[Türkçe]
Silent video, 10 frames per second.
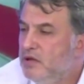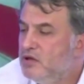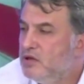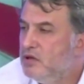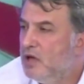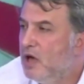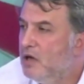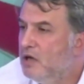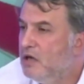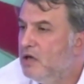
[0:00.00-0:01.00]
için
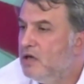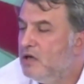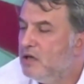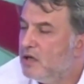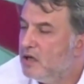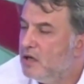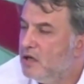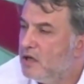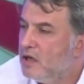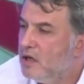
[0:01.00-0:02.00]
hangi kritere
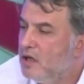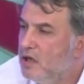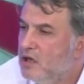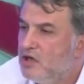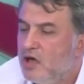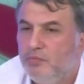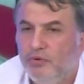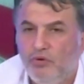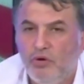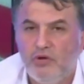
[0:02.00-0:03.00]
dayanarak 2
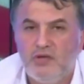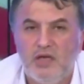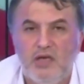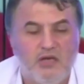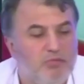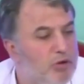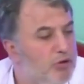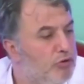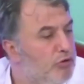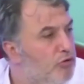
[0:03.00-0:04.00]
çarpı 4 8 milyon
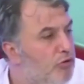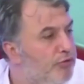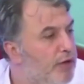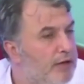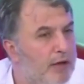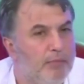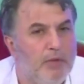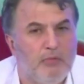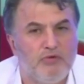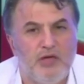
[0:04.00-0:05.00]
euroluk kontrat
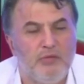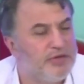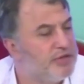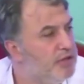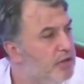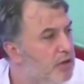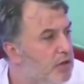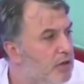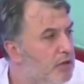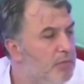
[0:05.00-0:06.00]
yaptılar bu sene başı?
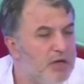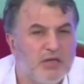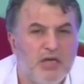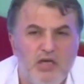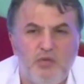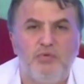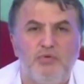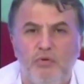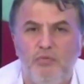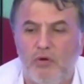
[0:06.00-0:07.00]
Başka hiçbir
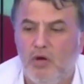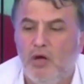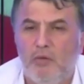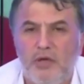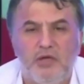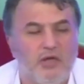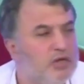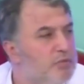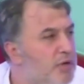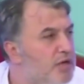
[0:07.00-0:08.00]
sorum yok.
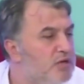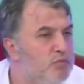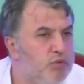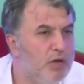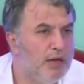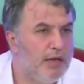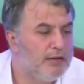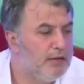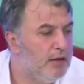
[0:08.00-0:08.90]
Beşiktaş'ın parası bu kadar